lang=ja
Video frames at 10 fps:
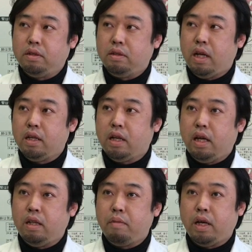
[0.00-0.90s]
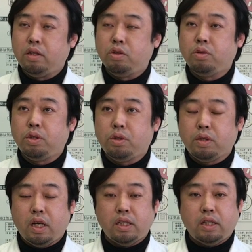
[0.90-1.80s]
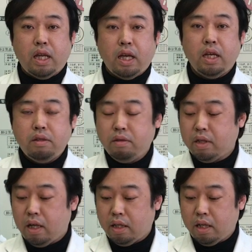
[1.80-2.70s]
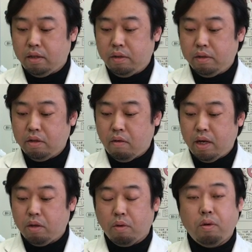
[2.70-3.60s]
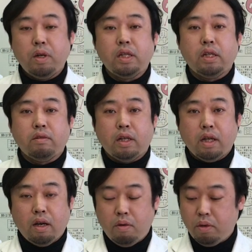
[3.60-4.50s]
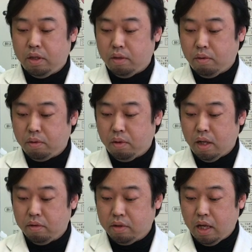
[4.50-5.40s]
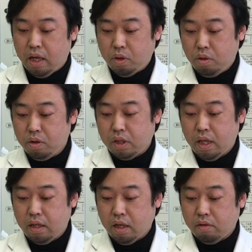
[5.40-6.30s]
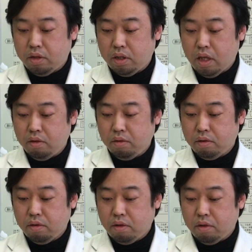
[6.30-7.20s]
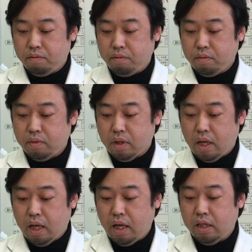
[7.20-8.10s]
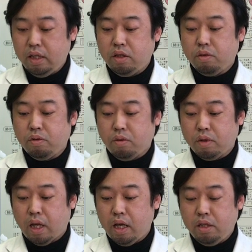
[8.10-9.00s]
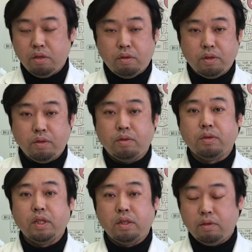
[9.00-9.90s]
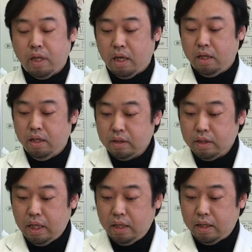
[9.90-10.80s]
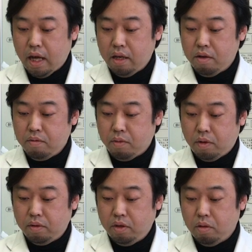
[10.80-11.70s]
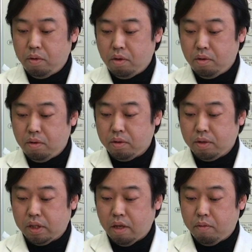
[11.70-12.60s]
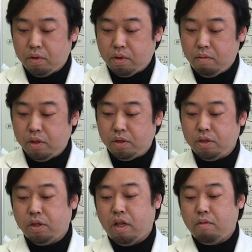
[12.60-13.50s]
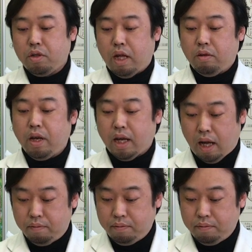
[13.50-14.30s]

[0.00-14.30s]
段階でまあ重症化している方っていうのは割と高齢者の方が多いってことなのでこの選択肢で言うと25歳以上ということでしょうね次第4問予防法として最も重要なものはどれか